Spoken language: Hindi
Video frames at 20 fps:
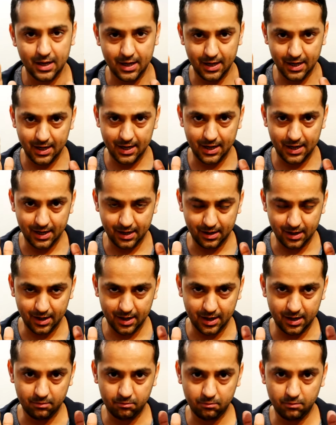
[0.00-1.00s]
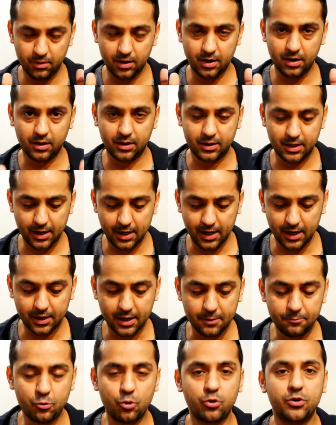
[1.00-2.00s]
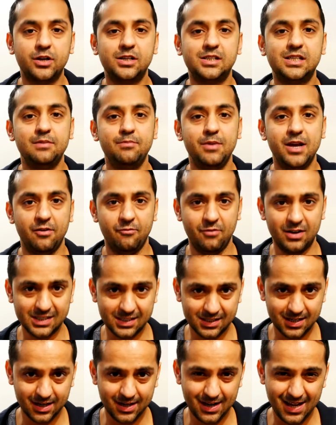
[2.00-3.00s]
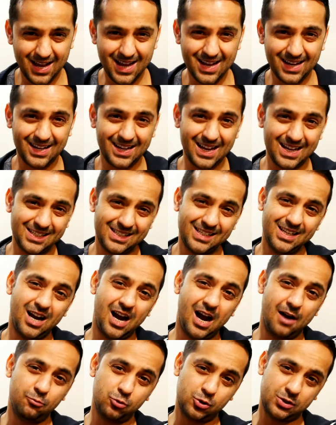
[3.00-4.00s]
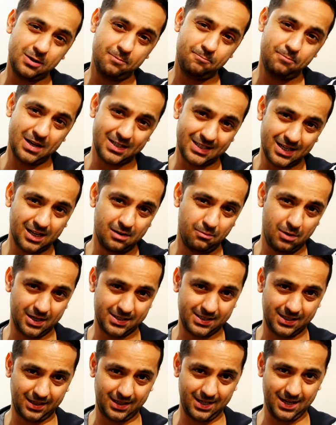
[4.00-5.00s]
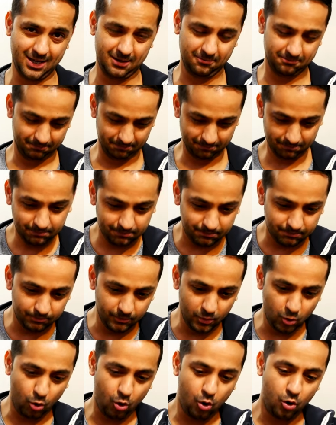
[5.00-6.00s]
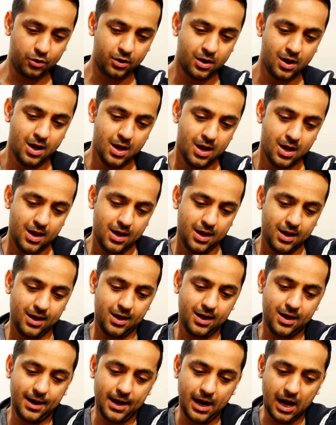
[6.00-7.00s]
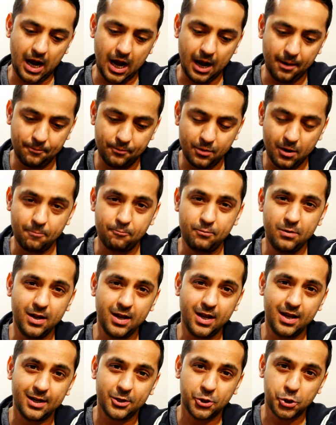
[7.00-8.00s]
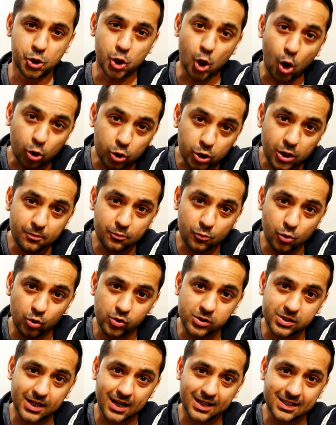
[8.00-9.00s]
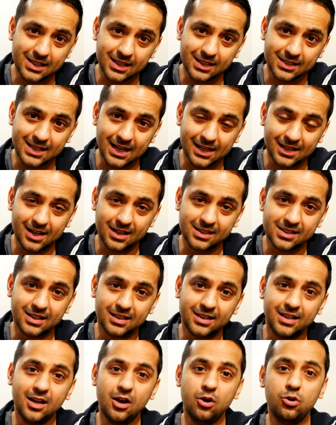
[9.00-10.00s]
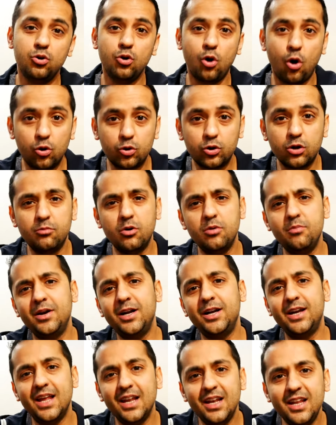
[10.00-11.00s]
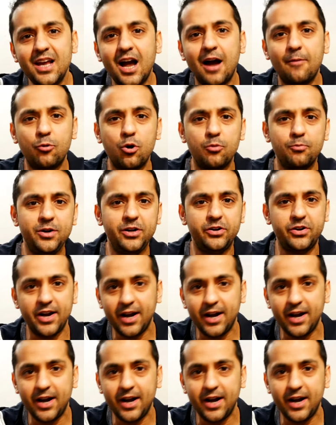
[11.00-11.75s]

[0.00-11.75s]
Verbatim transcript: ए, ए, क्रिप्टो करेंसी में इन्वेस्ट करना है कैसे आप उससे पैसा कमा सकते हैं और आप अपने शॉर्ट टर्म गोल्स कैसे सेट कर सकते हैं और लॉन्ग टर्म मैं डेली आपको अपनी